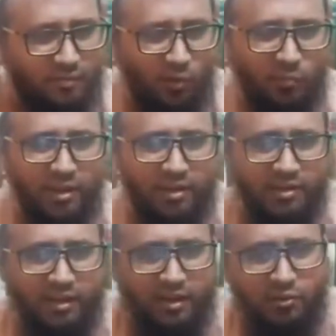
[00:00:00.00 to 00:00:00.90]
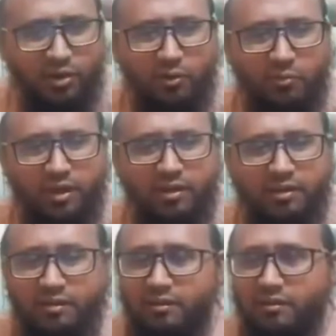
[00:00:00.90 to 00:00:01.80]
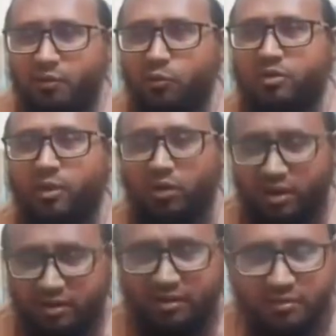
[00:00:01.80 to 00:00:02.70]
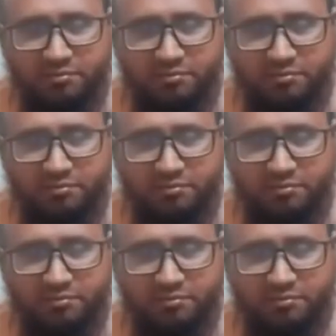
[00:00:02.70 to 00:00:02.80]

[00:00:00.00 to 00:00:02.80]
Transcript: কোম্পানিতে কাজ করি কোম্পানি গুলশান বনানিতে